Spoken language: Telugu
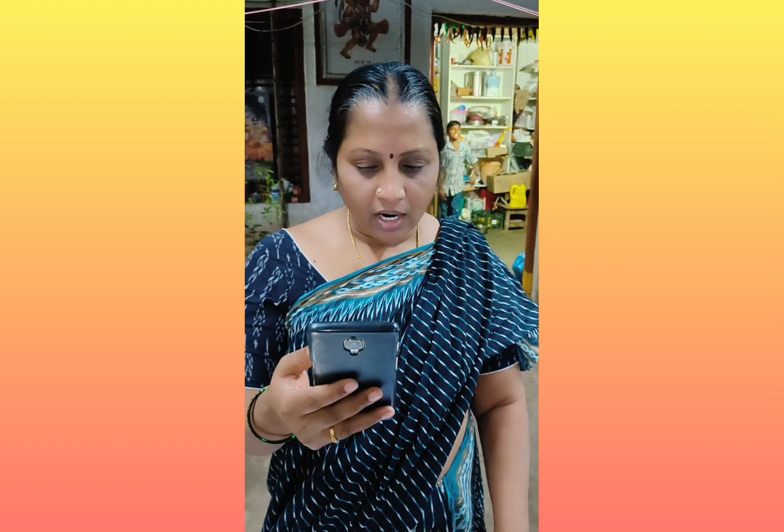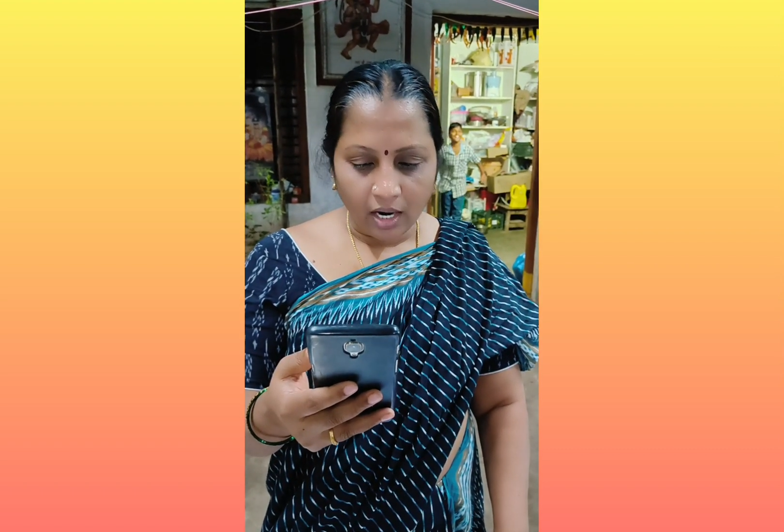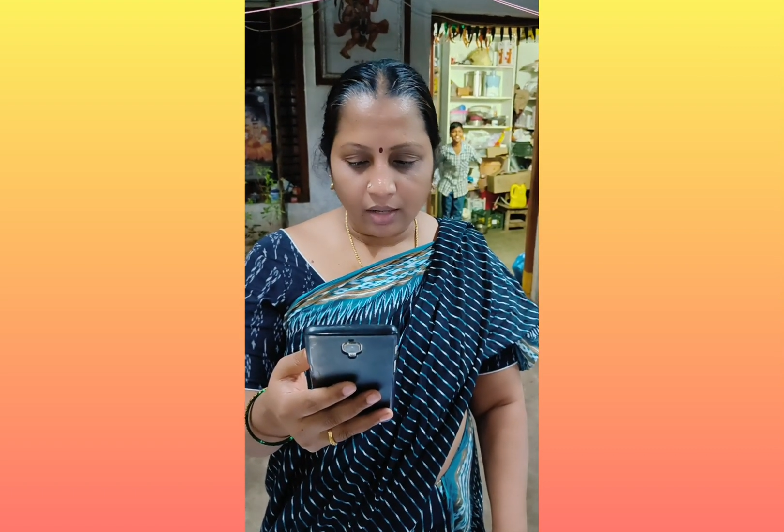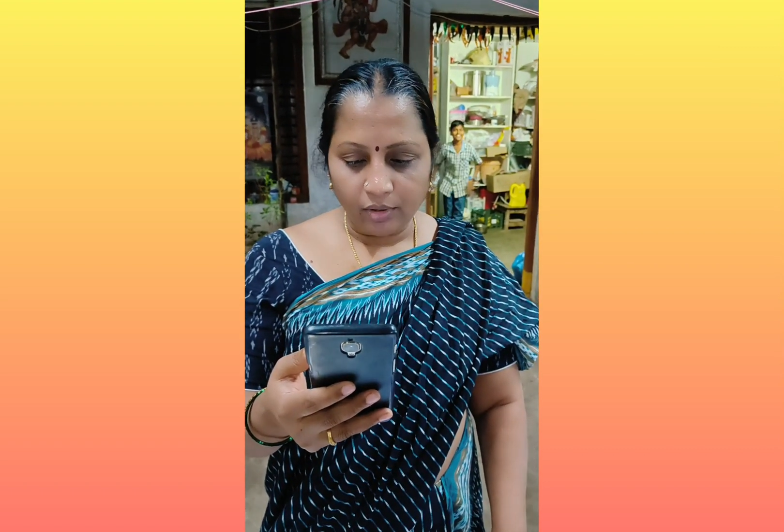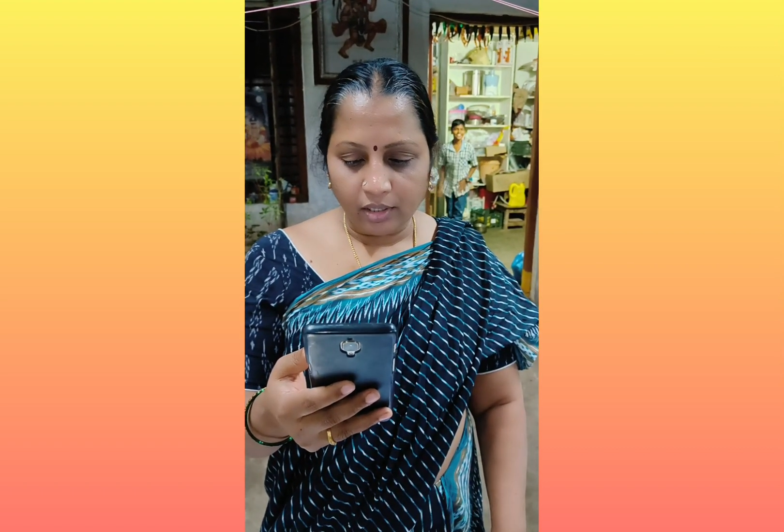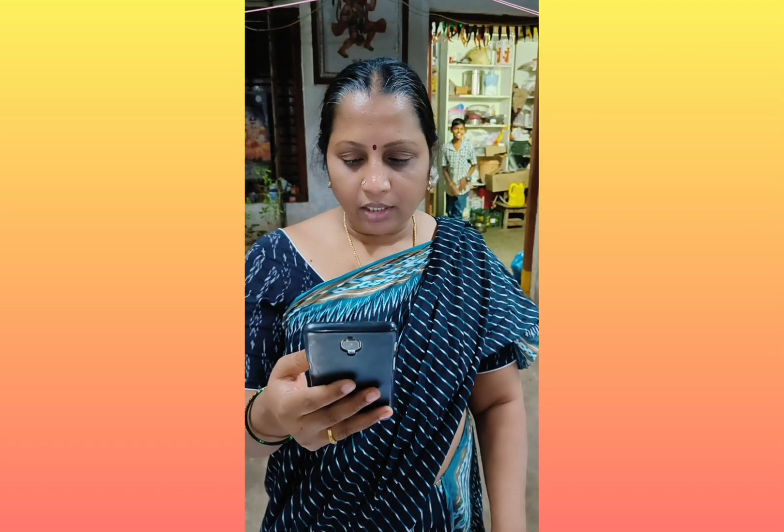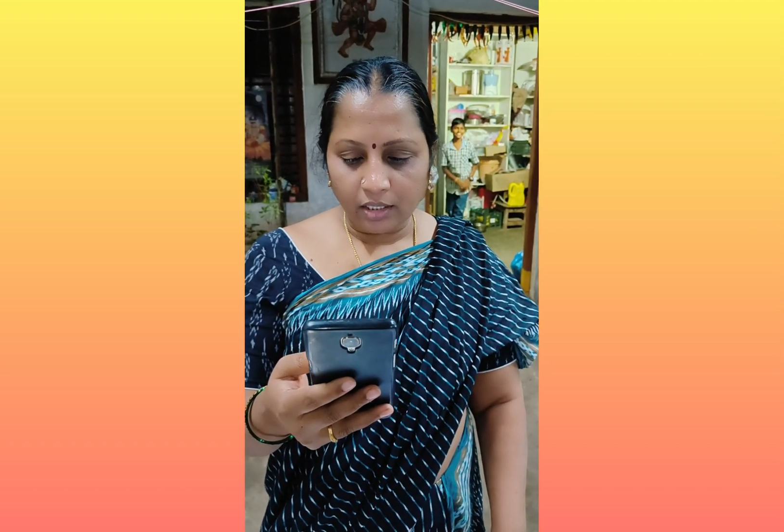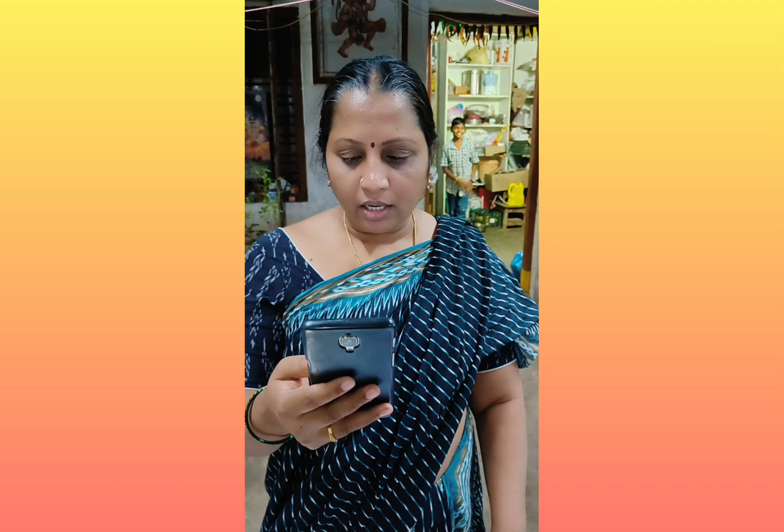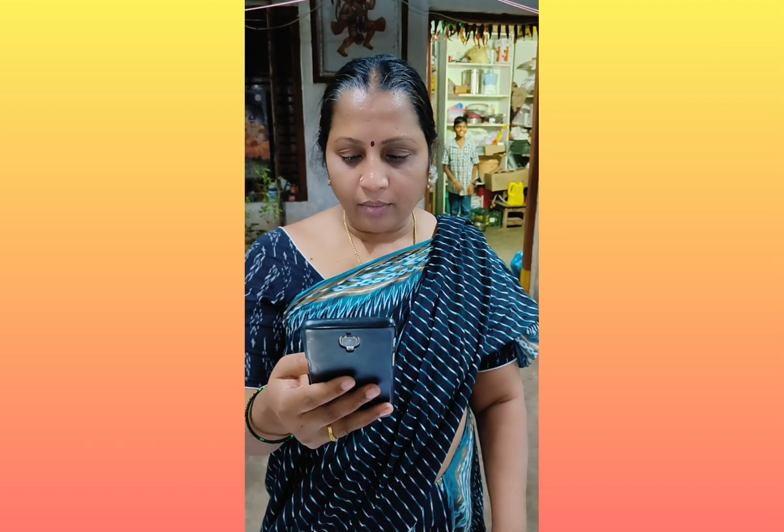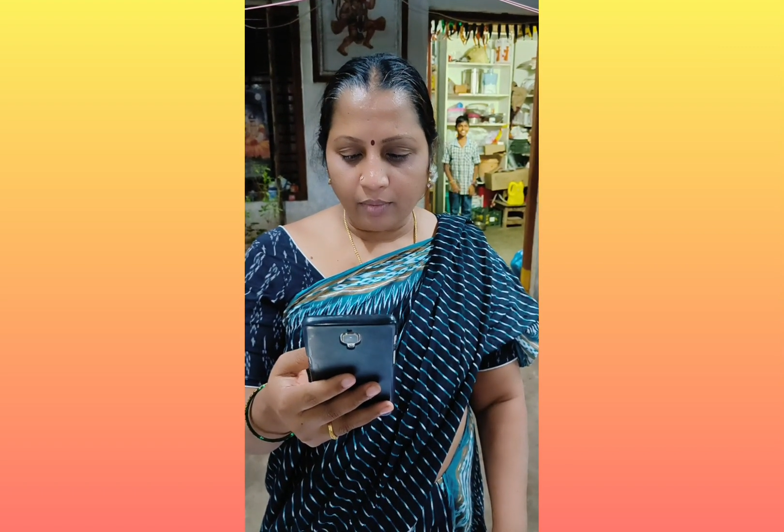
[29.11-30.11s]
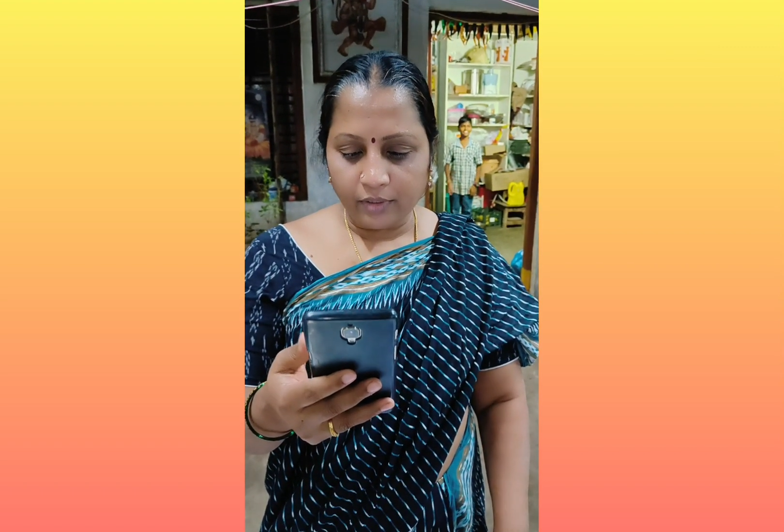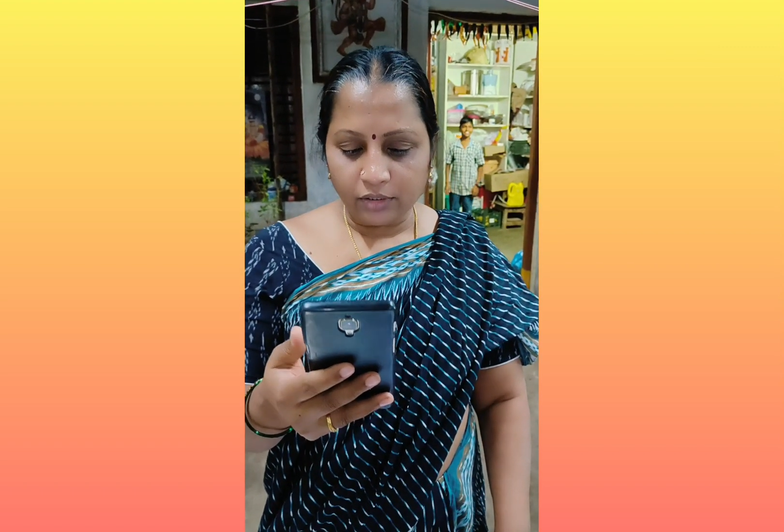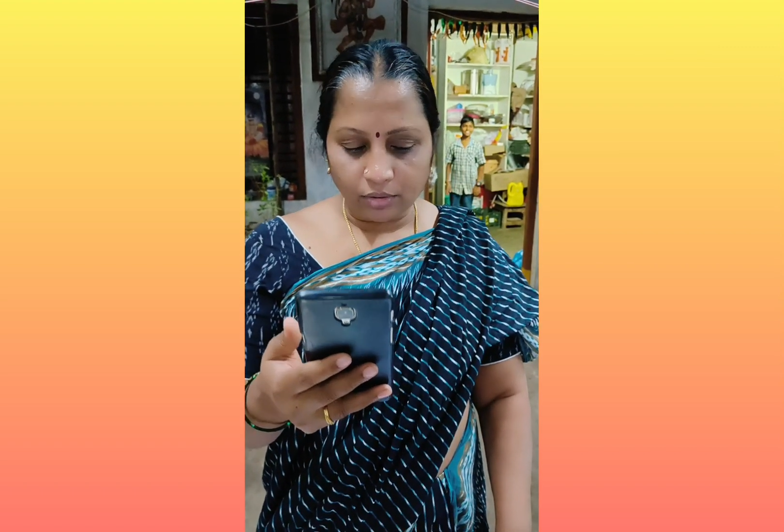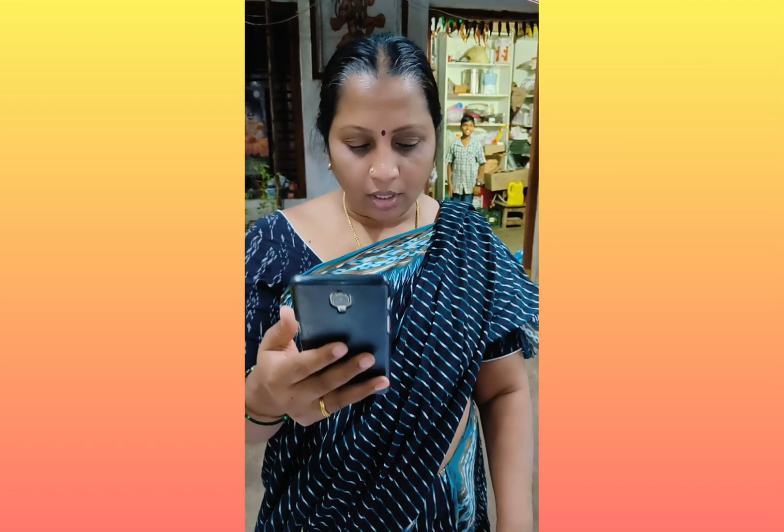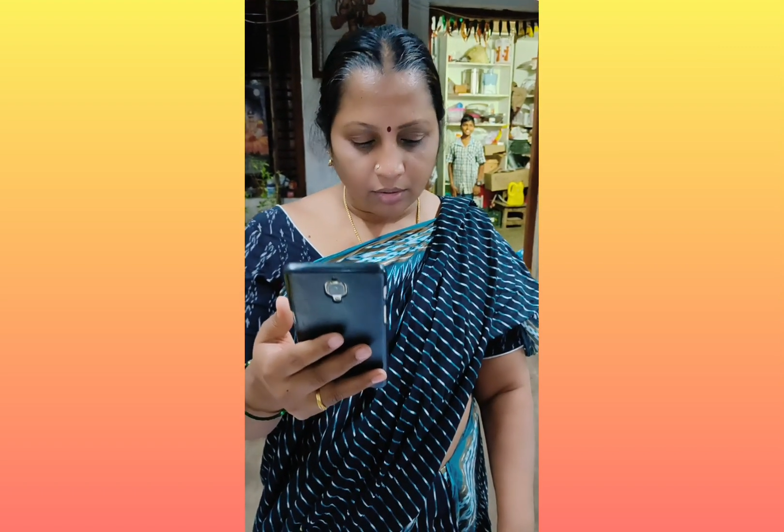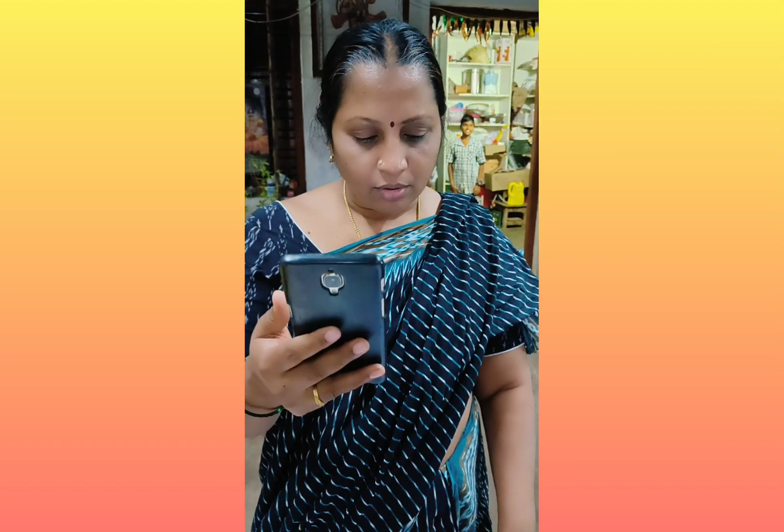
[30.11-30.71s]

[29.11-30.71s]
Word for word: గారు అన్నదాతగా వివరిస్తున్నారు